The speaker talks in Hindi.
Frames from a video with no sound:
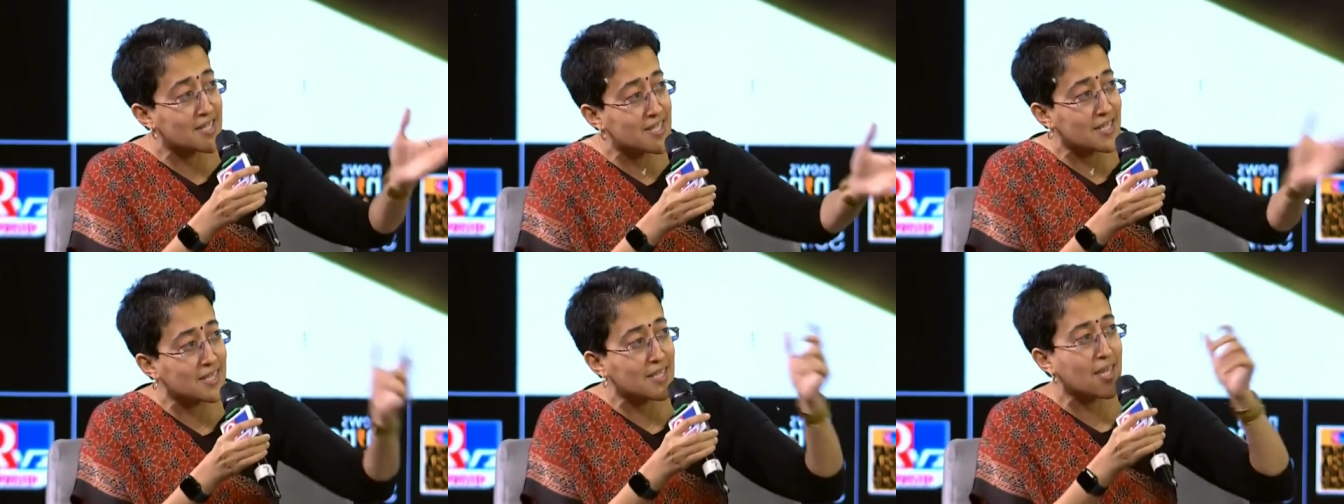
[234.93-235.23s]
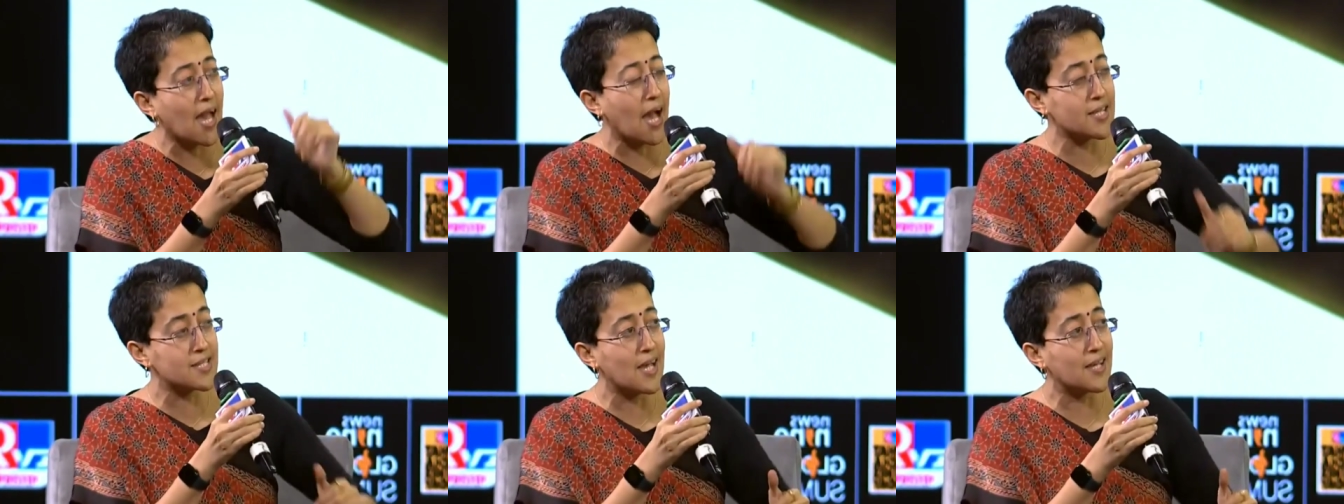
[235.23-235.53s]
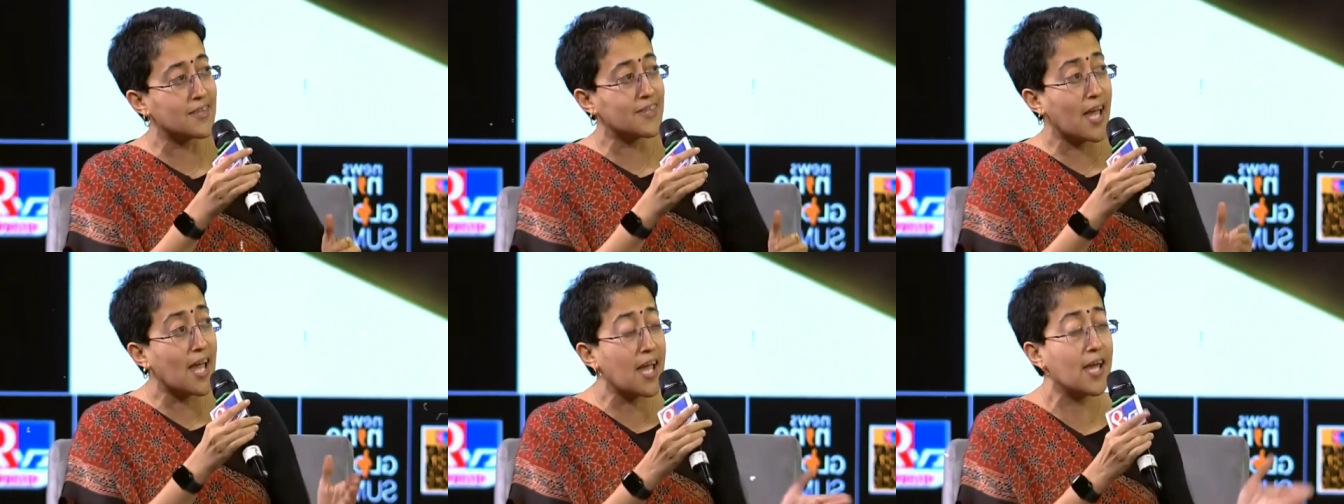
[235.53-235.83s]
जीत के आ
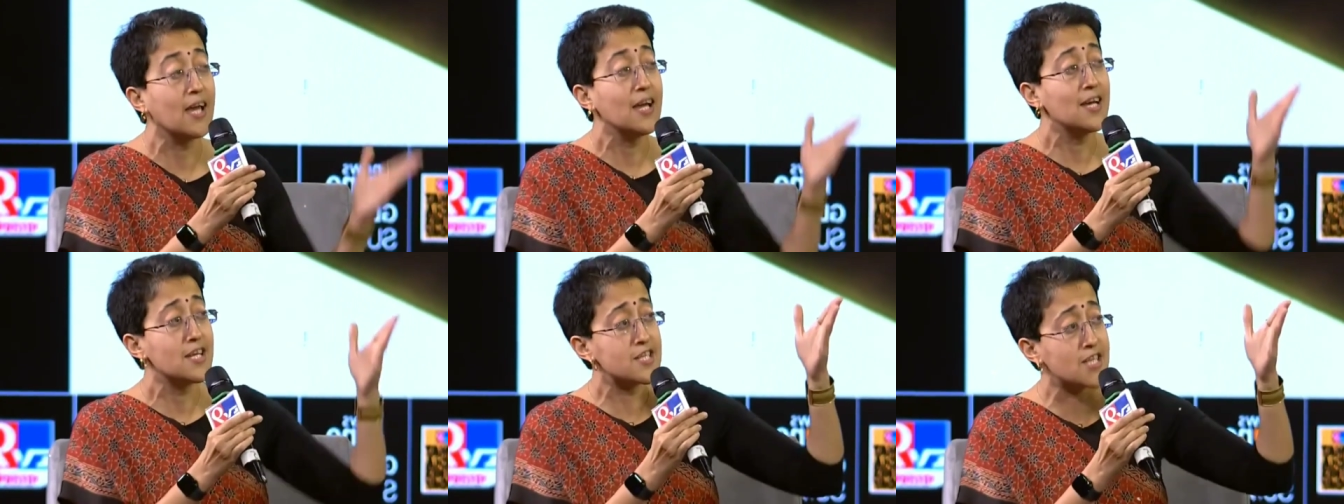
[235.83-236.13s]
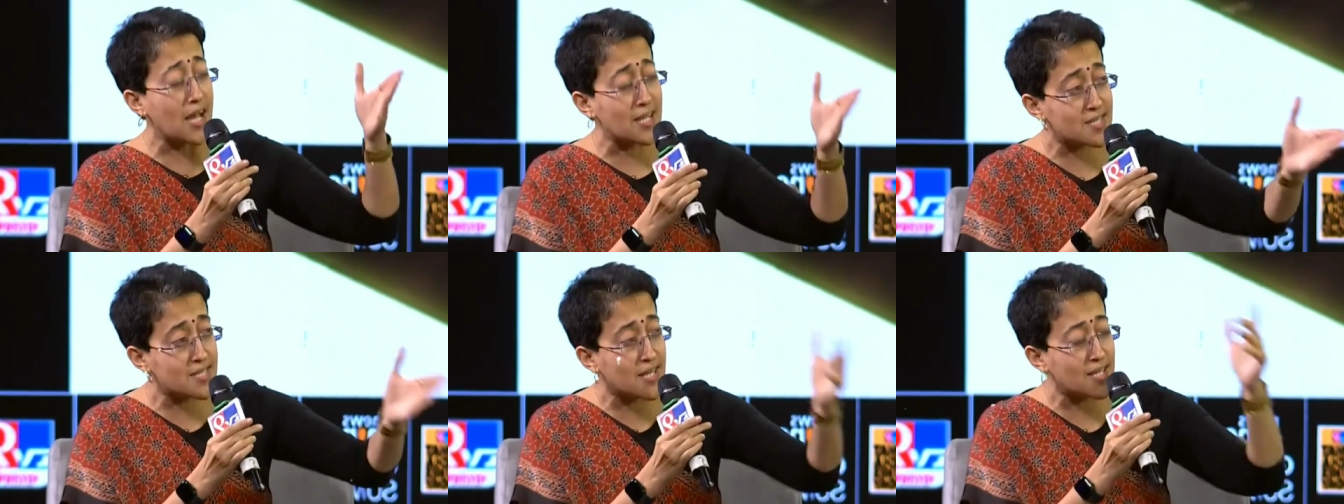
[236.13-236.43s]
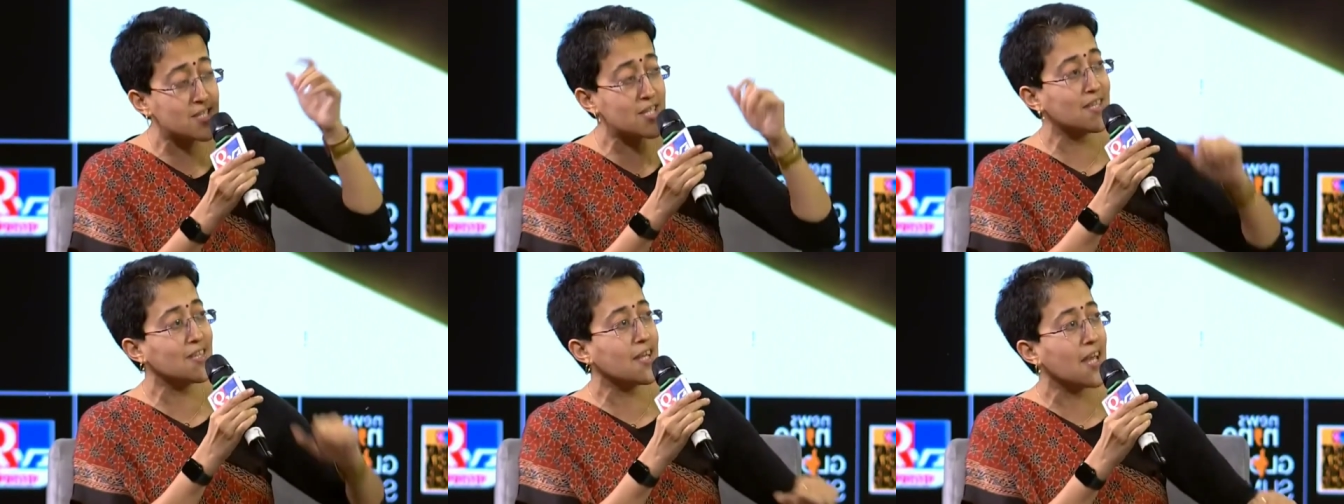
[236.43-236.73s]
जाते सांसद
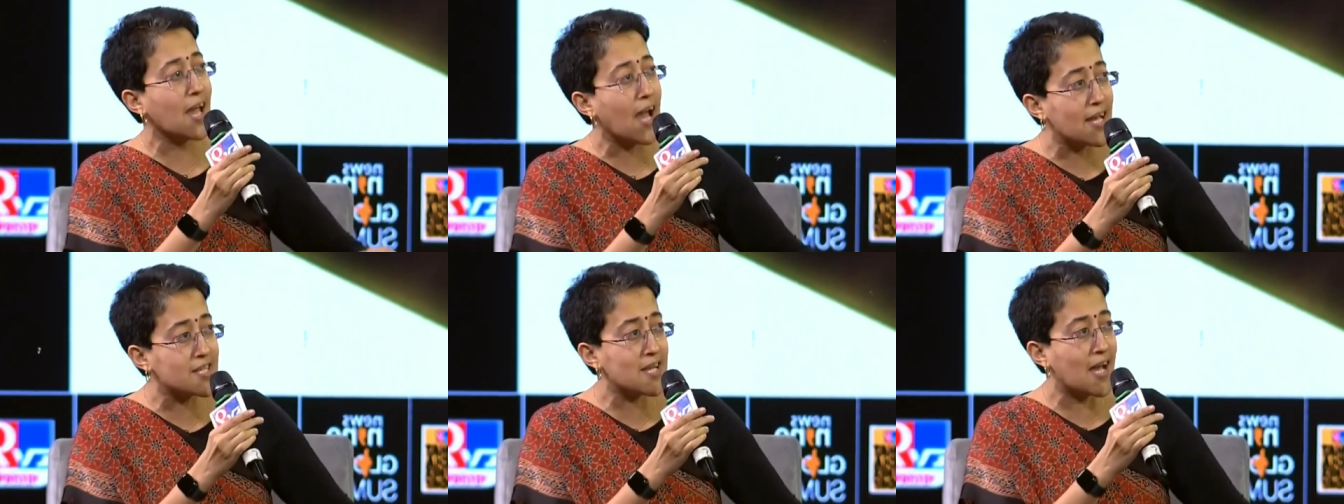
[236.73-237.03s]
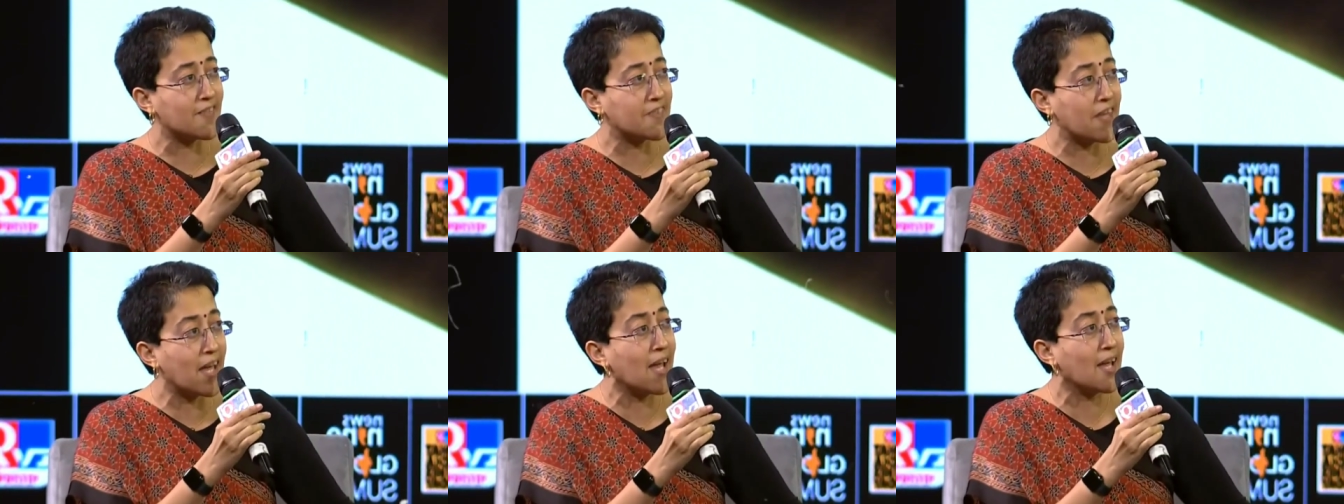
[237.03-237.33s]
जीत के आ जाते